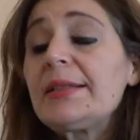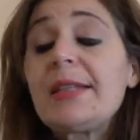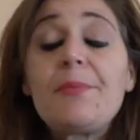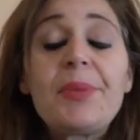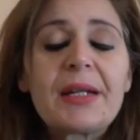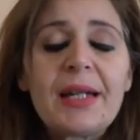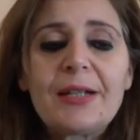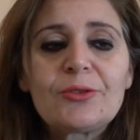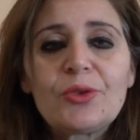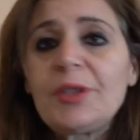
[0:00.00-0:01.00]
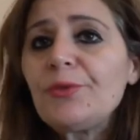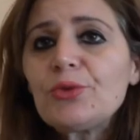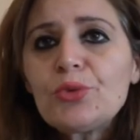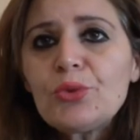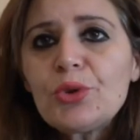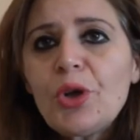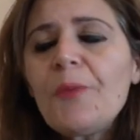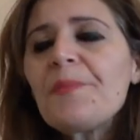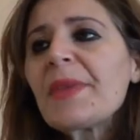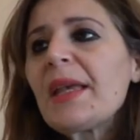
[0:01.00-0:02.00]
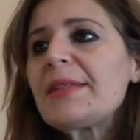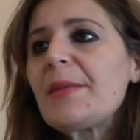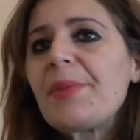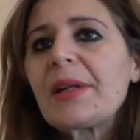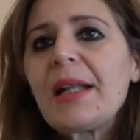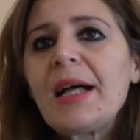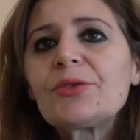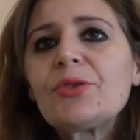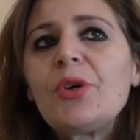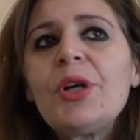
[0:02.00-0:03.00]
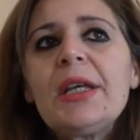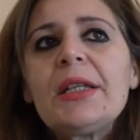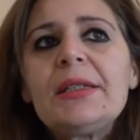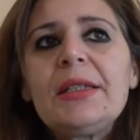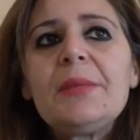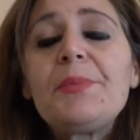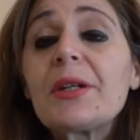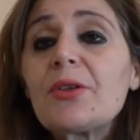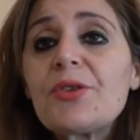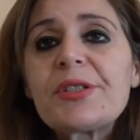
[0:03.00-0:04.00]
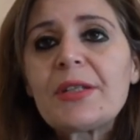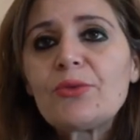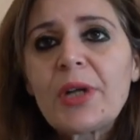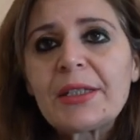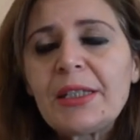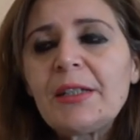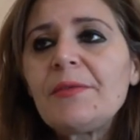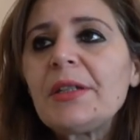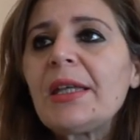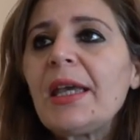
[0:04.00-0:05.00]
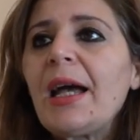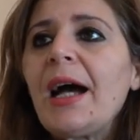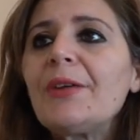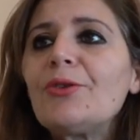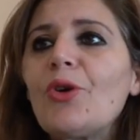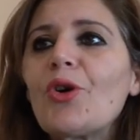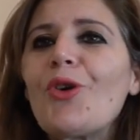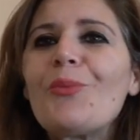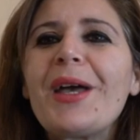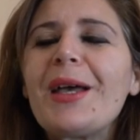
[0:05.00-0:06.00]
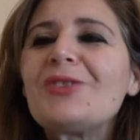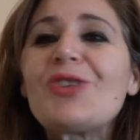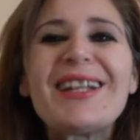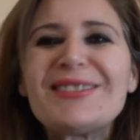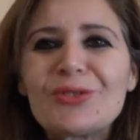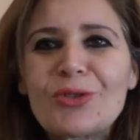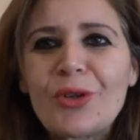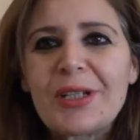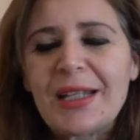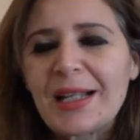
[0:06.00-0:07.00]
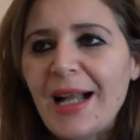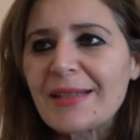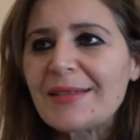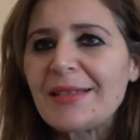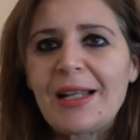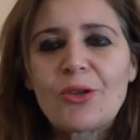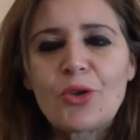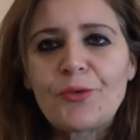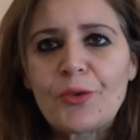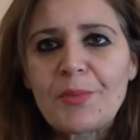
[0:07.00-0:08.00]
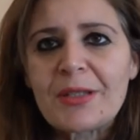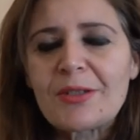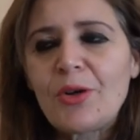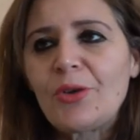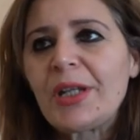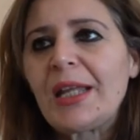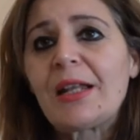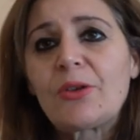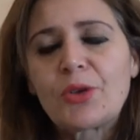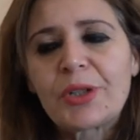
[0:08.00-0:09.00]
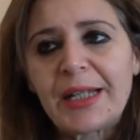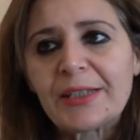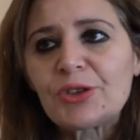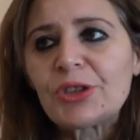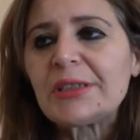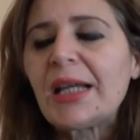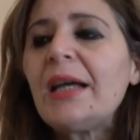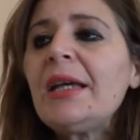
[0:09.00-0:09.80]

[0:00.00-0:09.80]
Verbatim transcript: si è parlato di futuro, si è parlato di percorsi educativi che hanno come centro i ragazzi, la loro formazione, e la loro crescita